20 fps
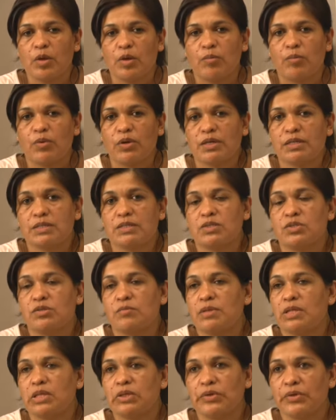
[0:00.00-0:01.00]
porque si yo
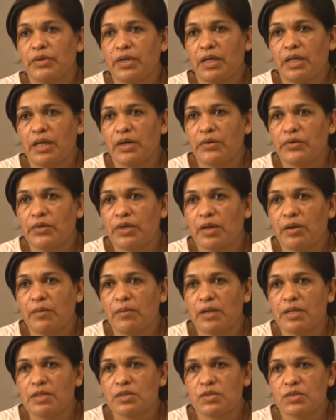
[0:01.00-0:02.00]
me tengo que ir a otra
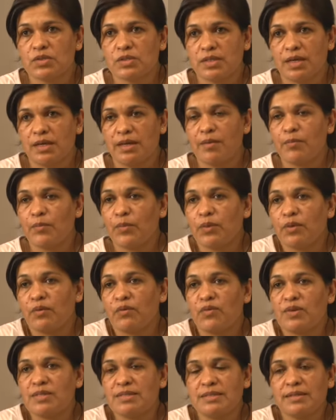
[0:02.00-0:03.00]
obra social es muy
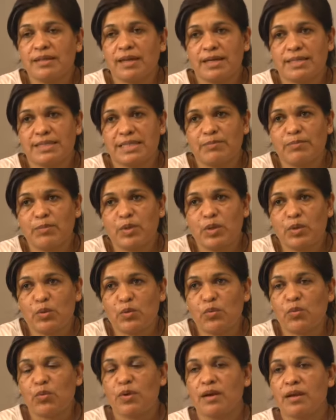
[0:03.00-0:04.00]
difícil que acepten
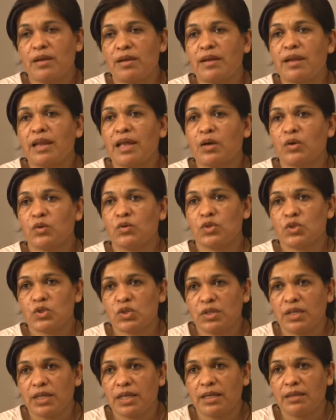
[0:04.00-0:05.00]
una niña en las
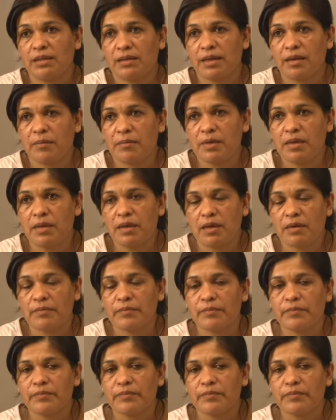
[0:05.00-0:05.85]
condiciones que está la mía.